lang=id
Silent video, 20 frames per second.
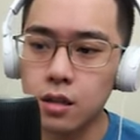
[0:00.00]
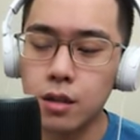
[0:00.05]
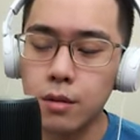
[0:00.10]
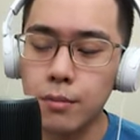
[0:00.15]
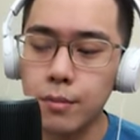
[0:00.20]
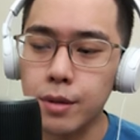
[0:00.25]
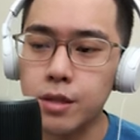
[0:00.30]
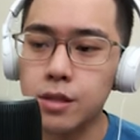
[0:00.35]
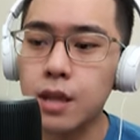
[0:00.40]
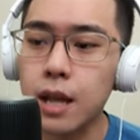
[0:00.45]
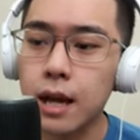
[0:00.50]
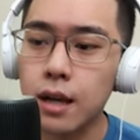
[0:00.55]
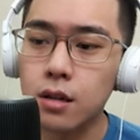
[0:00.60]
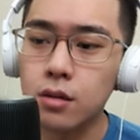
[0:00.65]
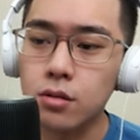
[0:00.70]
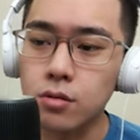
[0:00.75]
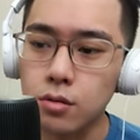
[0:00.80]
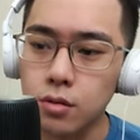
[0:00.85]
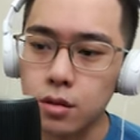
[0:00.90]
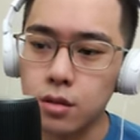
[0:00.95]
damage
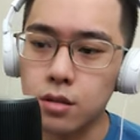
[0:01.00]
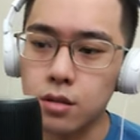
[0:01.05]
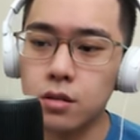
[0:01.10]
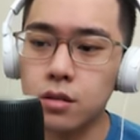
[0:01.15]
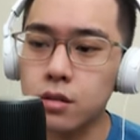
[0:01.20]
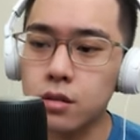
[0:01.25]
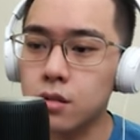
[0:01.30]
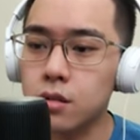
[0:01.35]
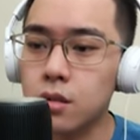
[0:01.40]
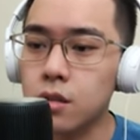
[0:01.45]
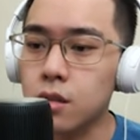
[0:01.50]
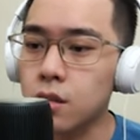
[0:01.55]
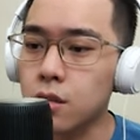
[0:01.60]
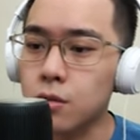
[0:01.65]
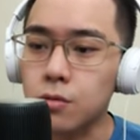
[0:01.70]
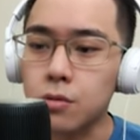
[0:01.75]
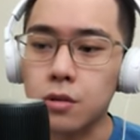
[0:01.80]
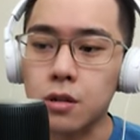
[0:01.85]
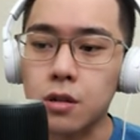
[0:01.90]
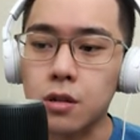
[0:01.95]
tanggung ya
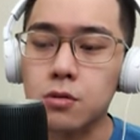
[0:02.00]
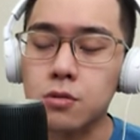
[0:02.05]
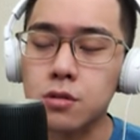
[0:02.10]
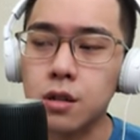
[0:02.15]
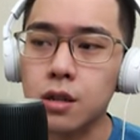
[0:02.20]
230